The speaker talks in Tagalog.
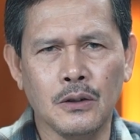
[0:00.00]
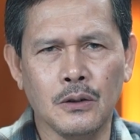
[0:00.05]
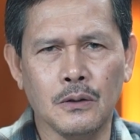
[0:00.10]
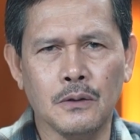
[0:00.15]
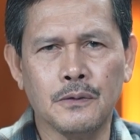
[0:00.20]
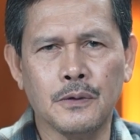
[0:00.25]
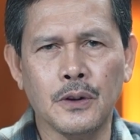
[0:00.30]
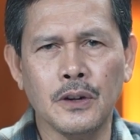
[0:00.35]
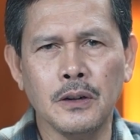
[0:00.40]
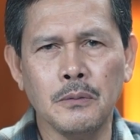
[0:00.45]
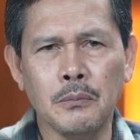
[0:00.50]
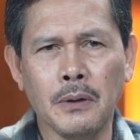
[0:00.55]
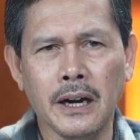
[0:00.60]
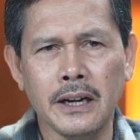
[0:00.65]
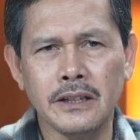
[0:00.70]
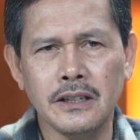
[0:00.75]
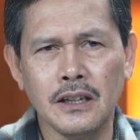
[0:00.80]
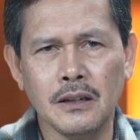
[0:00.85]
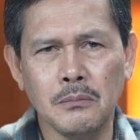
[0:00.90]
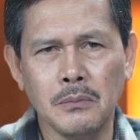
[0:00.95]
you for
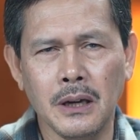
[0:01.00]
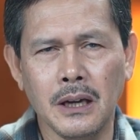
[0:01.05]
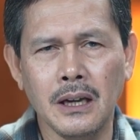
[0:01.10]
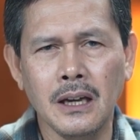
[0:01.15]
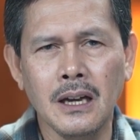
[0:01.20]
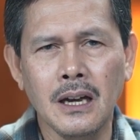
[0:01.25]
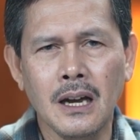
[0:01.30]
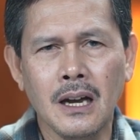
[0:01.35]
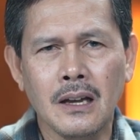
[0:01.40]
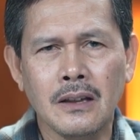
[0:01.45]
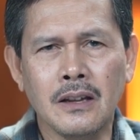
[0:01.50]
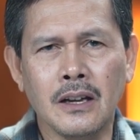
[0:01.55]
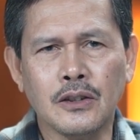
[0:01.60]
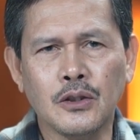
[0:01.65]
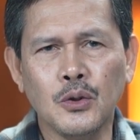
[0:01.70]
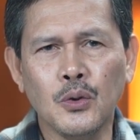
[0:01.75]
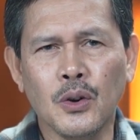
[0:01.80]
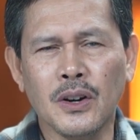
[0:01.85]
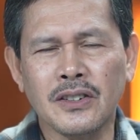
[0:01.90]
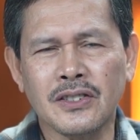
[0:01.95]
reminding me that
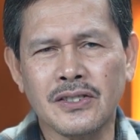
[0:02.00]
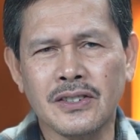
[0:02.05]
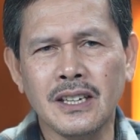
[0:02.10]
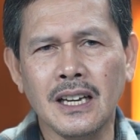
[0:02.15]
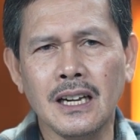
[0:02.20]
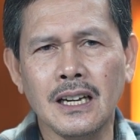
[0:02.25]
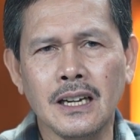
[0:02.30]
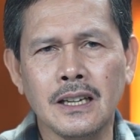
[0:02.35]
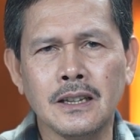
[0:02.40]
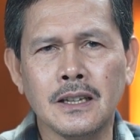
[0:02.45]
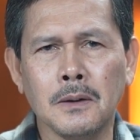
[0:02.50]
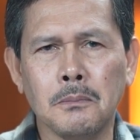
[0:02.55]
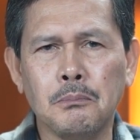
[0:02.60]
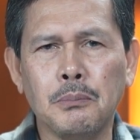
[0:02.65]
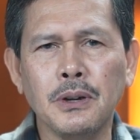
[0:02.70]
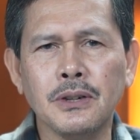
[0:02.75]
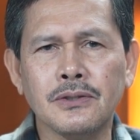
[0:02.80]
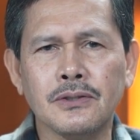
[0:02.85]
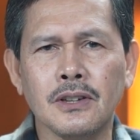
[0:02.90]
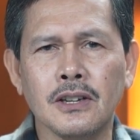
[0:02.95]
you are still in the
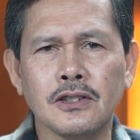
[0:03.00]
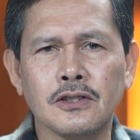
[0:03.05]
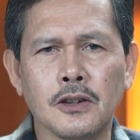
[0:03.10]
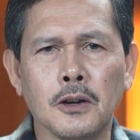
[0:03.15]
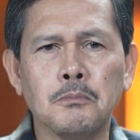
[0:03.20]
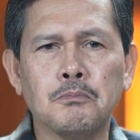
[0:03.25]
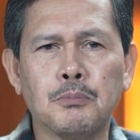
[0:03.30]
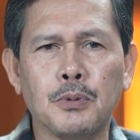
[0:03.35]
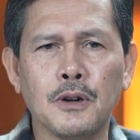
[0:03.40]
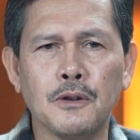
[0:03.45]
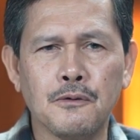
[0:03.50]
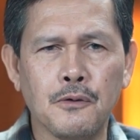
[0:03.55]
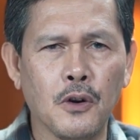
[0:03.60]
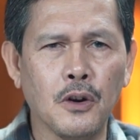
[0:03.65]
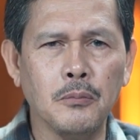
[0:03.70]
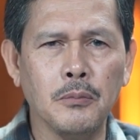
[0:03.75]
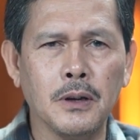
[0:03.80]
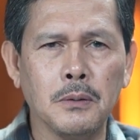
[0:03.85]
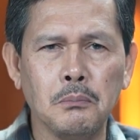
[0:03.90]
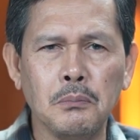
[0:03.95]
business of
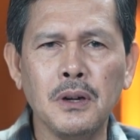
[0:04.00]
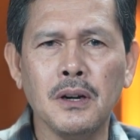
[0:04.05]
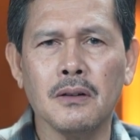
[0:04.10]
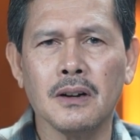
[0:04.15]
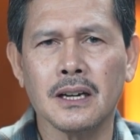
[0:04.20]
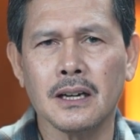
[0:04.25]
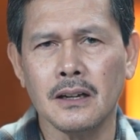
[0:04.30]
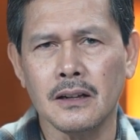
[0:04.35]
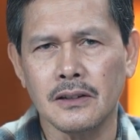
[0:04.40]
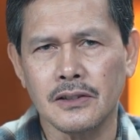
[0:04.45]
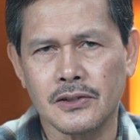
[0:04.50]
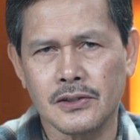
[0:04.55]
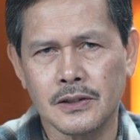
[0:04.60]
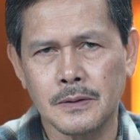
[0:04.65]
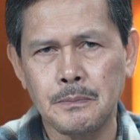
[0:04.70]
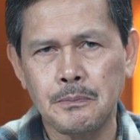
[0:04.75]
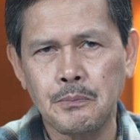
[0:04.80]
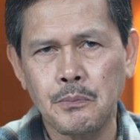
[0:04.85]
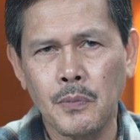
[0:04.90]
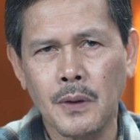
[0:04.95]
performing
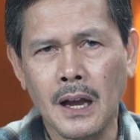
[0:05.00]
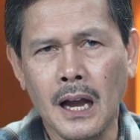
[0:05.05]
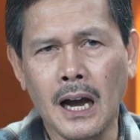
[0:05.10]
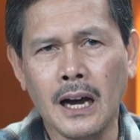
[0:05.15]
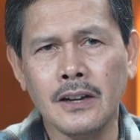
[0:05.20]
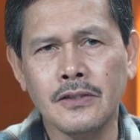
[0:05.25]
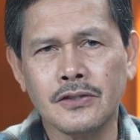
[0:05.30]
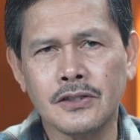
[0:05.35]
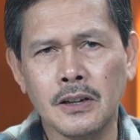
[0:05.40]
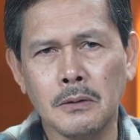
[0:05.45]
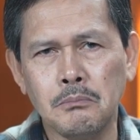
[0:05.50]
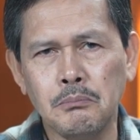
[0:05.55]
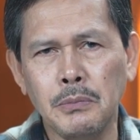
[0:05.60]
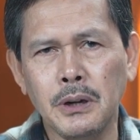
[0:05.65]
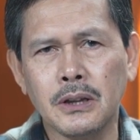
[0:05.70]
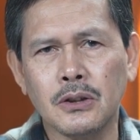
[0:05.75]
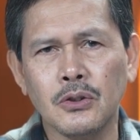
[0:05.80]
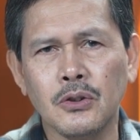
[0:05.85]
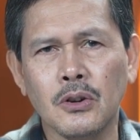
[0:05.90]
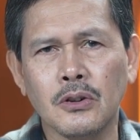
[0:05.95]
miracles. I
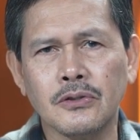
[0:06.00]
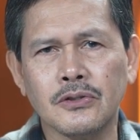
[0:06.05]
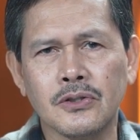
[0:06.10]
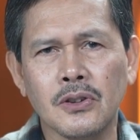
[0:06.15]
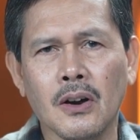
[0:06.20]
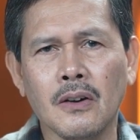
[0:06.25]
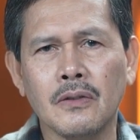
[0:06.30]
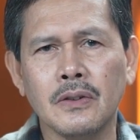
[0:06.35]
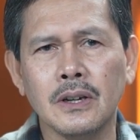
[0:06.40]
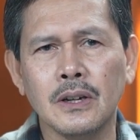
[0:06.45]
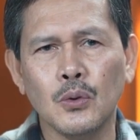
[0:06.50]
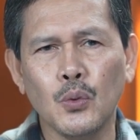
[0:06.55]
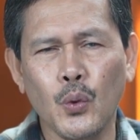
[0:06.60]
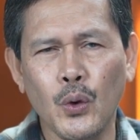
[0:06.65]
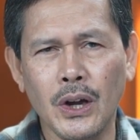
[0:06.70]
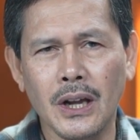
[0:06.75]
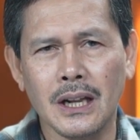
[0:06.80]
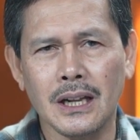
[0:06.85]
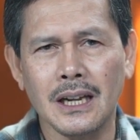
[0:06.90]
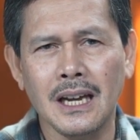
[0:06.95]
submit to your sovereign
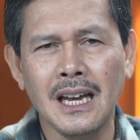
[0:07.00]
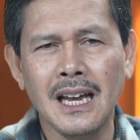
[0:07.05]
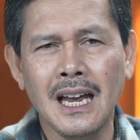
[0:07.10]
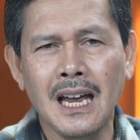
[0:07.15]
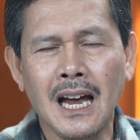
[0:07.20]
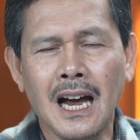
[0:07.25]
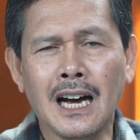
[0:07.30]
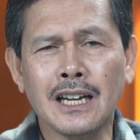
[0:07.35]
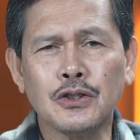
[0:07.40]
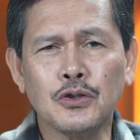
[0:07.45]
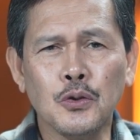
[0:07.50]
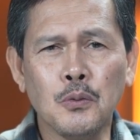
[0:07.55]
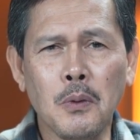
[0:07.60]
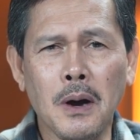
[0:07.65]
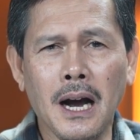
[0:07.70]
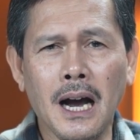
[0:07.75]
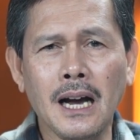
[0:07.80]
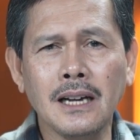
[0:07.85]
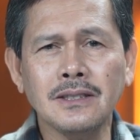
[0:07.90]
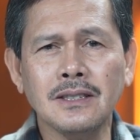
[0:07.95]
will at
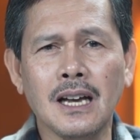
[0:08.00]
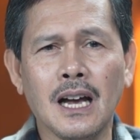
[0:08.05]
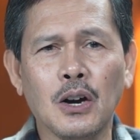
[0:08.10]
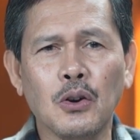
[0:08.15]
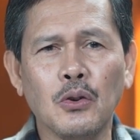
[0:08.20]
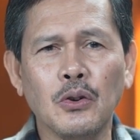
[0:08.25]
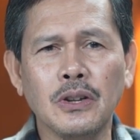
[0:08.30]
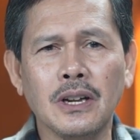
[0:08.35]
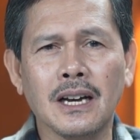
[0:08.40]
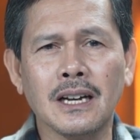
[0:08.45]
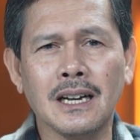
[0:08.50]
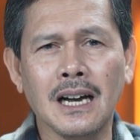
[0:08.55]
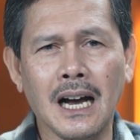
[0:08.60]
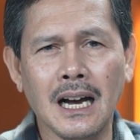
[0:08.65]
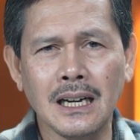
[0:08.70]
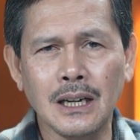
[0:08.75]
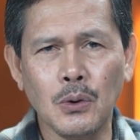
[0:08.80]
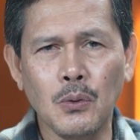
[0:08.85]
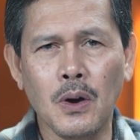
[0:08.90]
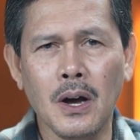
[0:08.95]
umaasa ako na
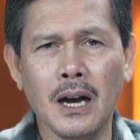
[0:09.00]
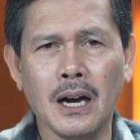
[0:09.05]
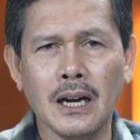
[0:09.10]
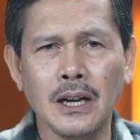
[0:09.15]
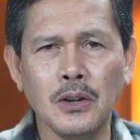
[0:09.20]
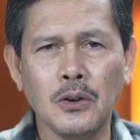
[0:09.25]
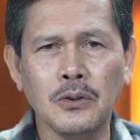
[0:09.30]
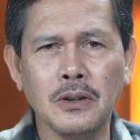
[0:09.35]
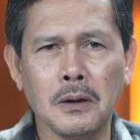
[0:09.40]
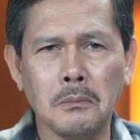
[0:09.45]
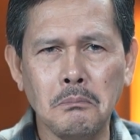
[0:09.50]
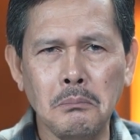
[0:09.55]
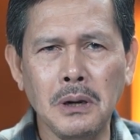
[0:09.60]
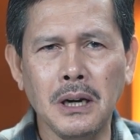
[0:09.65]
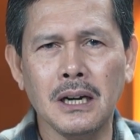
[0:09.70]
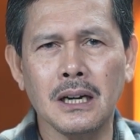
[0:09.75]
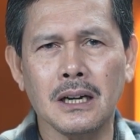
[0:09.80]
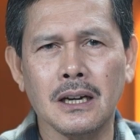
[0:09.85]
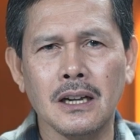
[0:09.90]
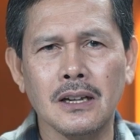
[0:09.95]
gagawa kayo ng
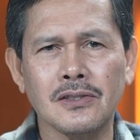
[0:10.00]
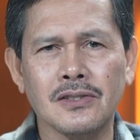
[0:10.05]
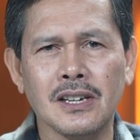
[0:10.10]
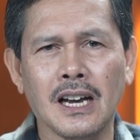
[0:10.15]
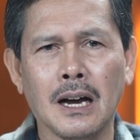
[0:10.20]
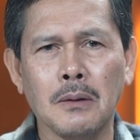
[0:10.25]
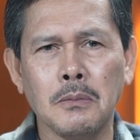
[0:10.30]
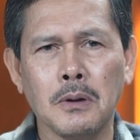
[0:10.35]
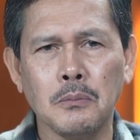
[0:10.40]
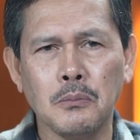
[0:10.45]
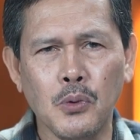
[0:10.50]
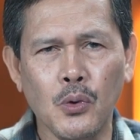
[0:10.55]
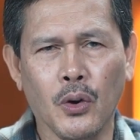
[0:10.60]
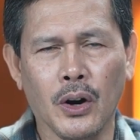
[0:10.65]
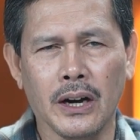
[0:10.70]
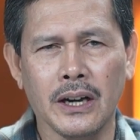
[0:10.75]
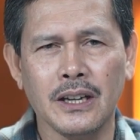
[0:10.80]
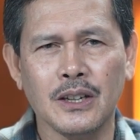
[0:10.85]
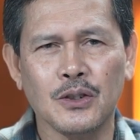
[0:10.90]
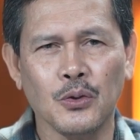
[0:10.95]
miracles sa aming
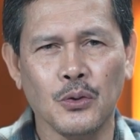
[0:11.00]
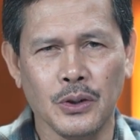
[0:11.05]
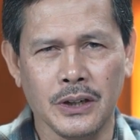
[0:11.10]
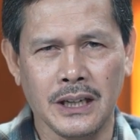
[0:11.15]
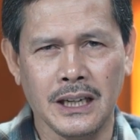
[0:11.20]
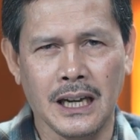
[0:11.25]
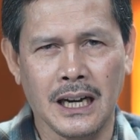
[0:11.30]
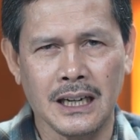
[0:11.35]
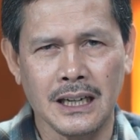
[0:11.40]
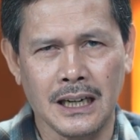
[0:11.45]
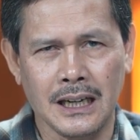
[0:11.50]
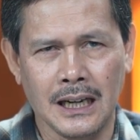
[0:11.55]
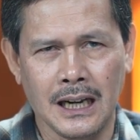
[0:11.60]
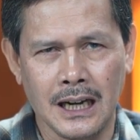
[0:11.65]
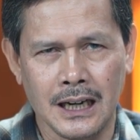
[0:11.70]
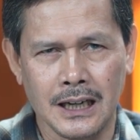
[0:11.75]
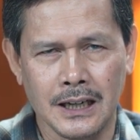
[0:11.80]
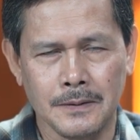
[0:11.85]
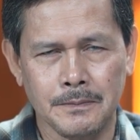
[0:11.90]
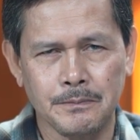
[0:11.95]
buhay kung
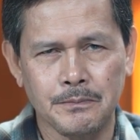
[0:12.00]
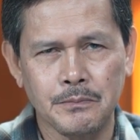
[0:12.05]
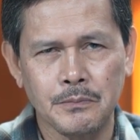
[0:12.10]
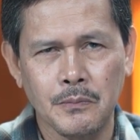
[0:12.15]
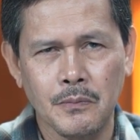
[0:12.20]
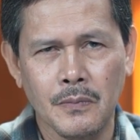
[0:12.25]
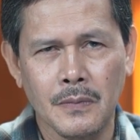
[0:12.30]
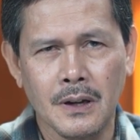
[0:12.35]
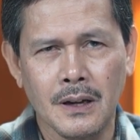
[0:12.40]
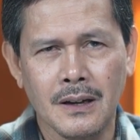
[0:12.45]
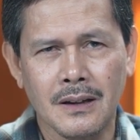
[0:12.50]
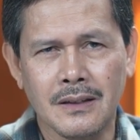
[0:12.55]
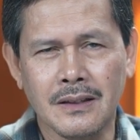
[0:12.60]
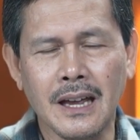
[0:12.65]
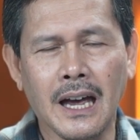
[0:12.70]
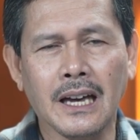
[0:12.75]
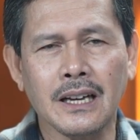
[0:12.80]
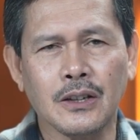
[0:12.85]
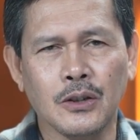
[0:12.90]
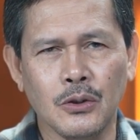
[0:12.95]
kinakailangan.
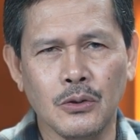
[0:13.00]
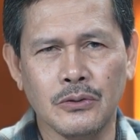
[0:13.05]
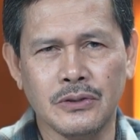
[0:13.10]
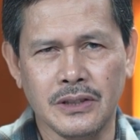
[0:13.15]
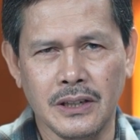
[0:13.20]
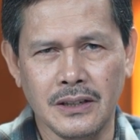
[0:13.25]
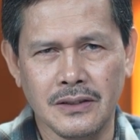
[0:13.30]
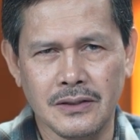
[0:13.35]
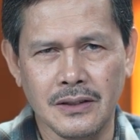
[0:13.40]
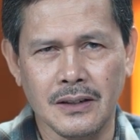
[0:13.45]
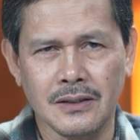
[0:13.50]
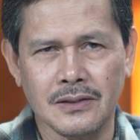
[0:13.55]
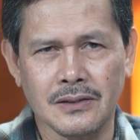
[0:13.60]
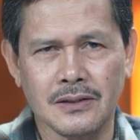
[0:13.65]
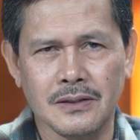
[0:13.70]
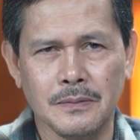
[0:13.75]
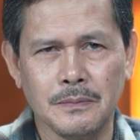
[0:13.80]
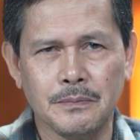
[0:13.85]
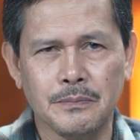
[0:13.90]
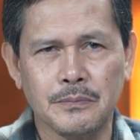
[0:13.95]
Thank you,
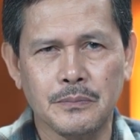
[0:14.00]
Jesus.